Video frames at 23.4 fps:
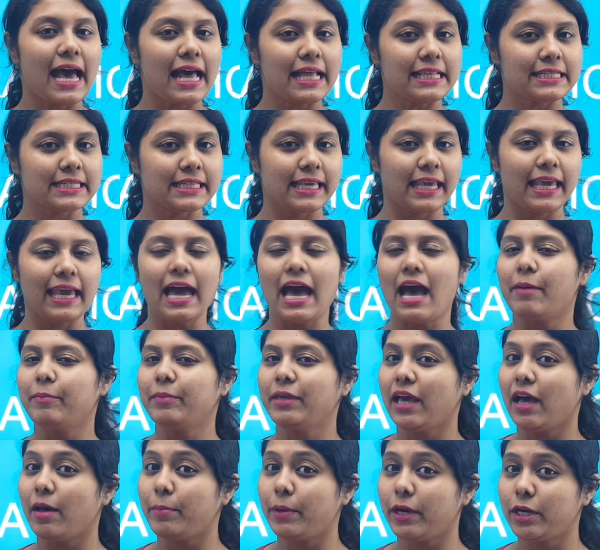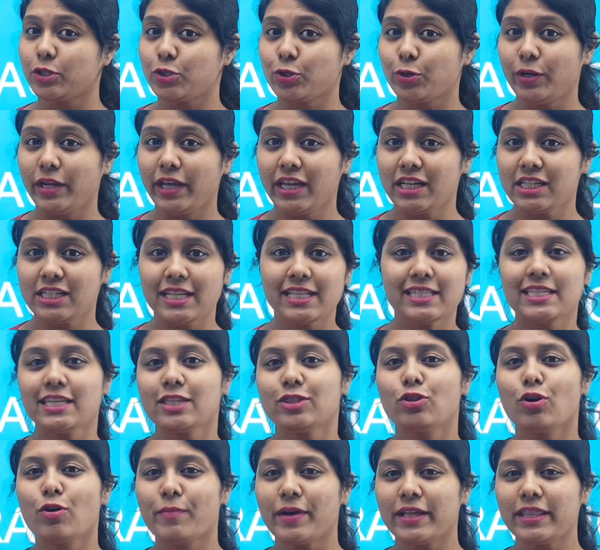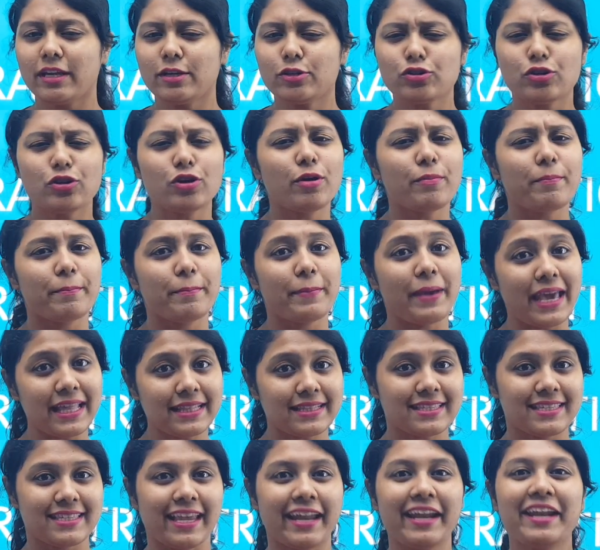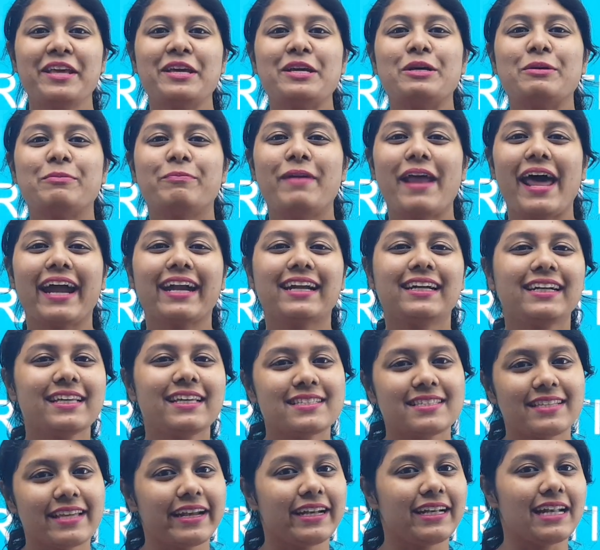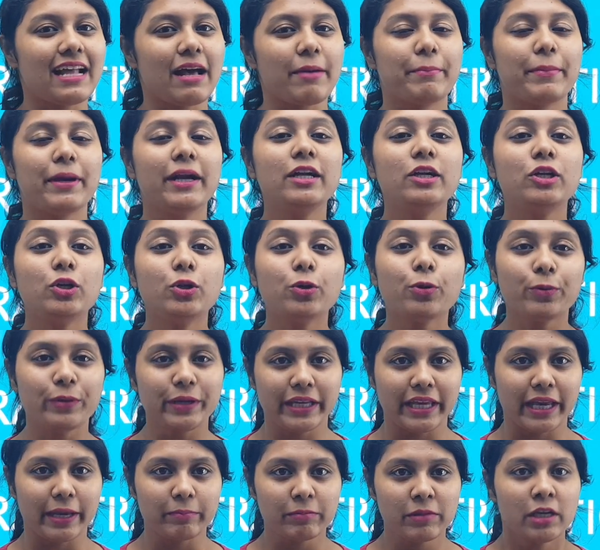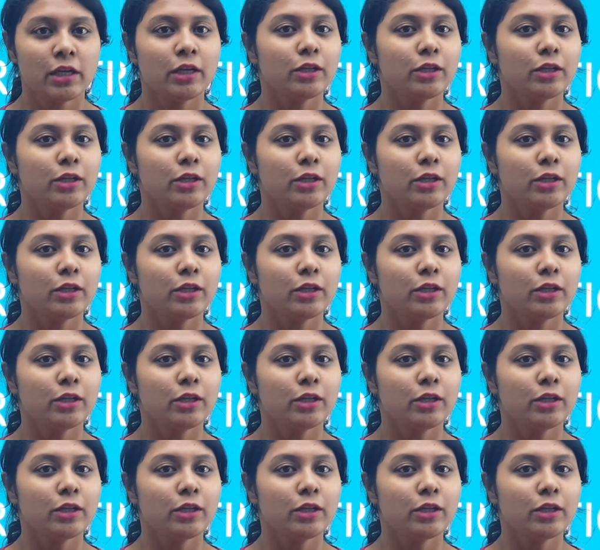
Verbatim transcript: আজকে আমি আবার চলে এসেছি তোমাদের জন্য ম্যাথসের প্র্যাকটিস সেট নাম্বার টু নিয়ে